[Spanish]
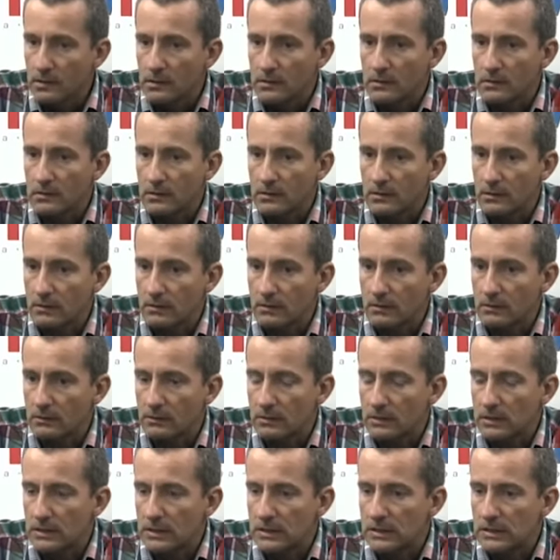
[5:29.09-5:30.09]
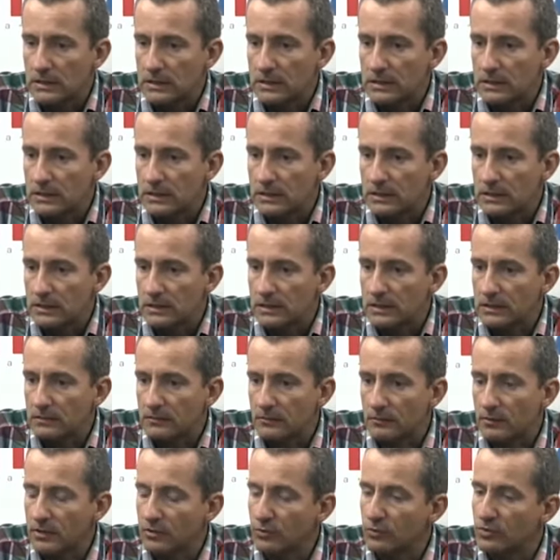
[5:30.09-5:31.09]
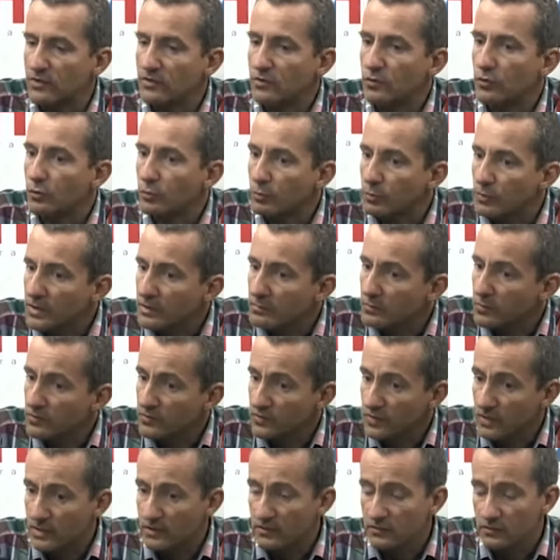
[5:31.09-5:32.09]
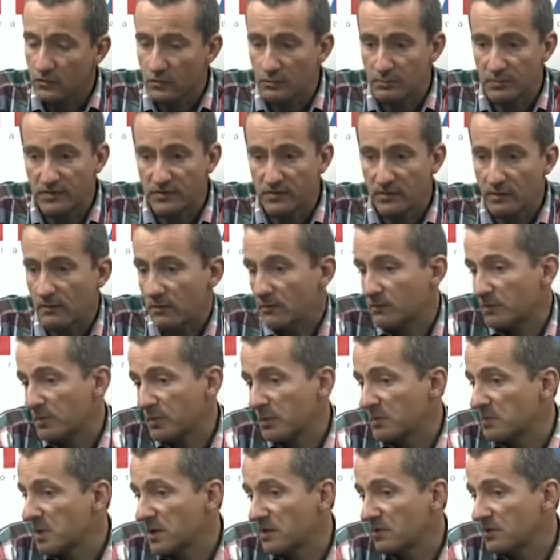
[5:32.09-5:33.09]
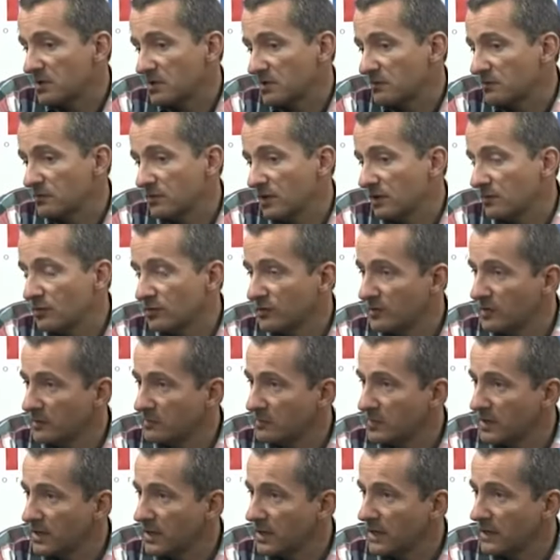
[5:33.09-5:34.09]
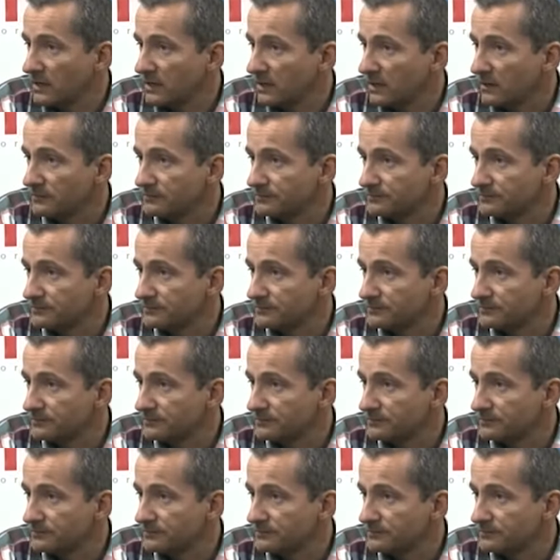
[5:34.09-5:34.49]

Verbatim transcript: Eh, y, y, cuando descubrimos esto, pensaba primero que es una cosa pequeña.